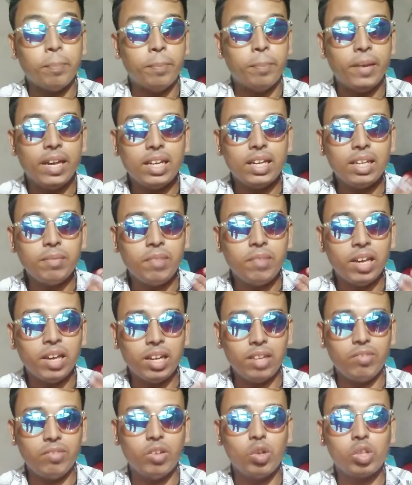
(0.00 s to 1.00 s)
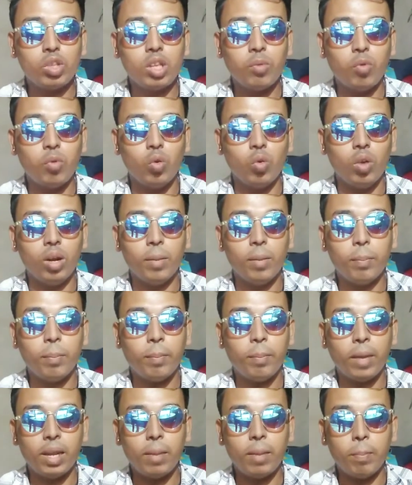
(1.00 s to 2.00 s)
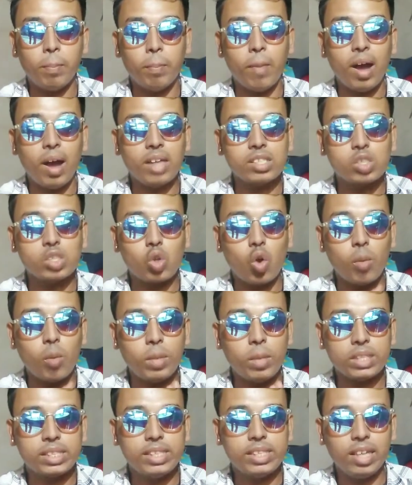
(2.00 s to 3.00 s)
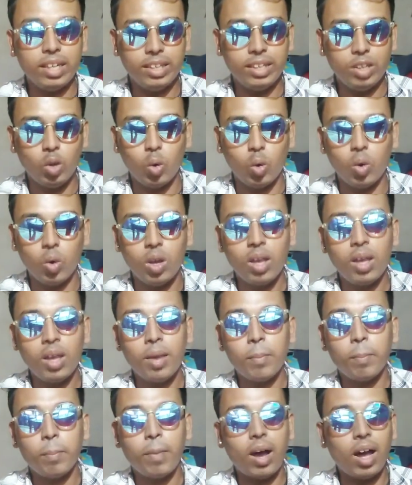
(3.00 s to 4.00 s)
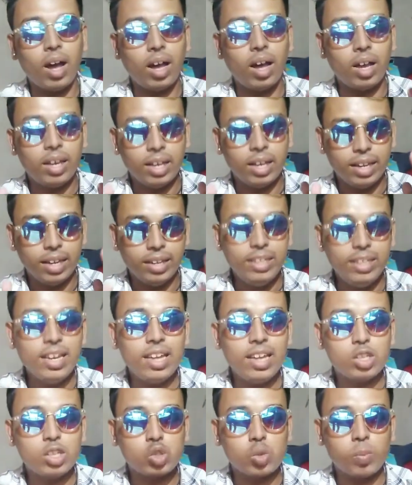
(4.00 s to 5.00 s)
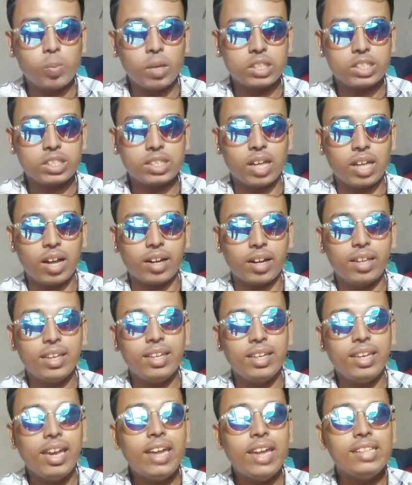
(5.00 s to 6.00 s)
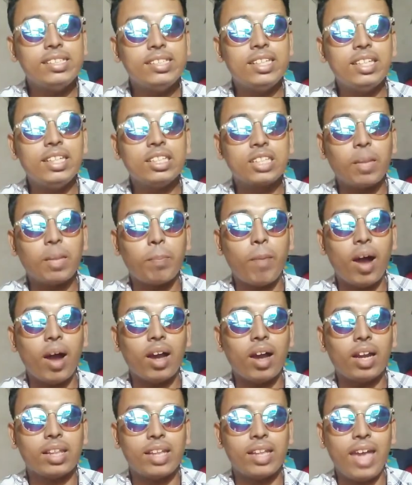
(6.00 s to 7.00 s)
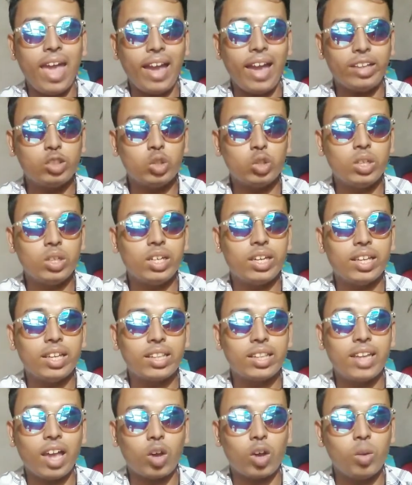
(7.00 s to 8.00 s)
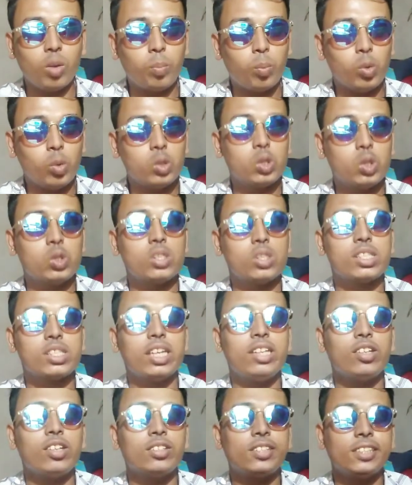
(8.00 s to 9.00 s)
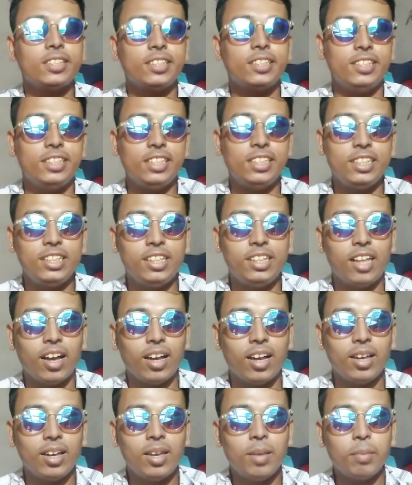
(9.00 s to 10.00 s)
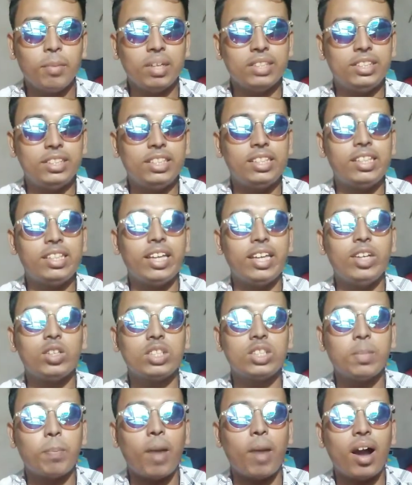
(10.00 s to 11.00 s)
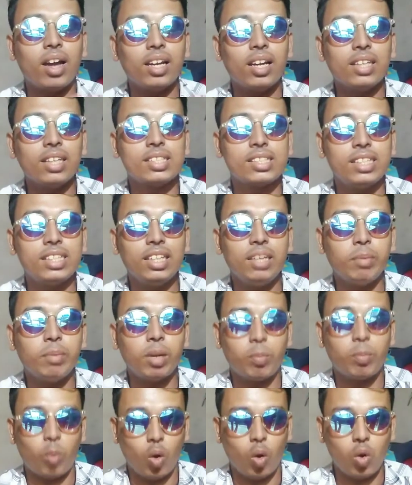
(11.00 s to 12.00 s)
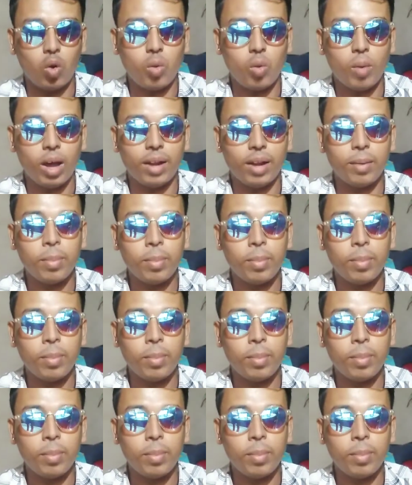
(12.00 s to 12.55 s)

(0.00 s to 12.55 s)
ভেরি ভেরি বিউটিফুল মানে মাস কমার্শিয়াল হিরো বা রিয়েল সুপারস্টার এই জিনিসটা বাংলাতে একজনের ক্ষেত্রে এখন প্রযোজ্য সেইটা হচ্ছে জিদ্দা মানে জিদ্দাই হচ্ছে বাংলা সিনেমার ভগবান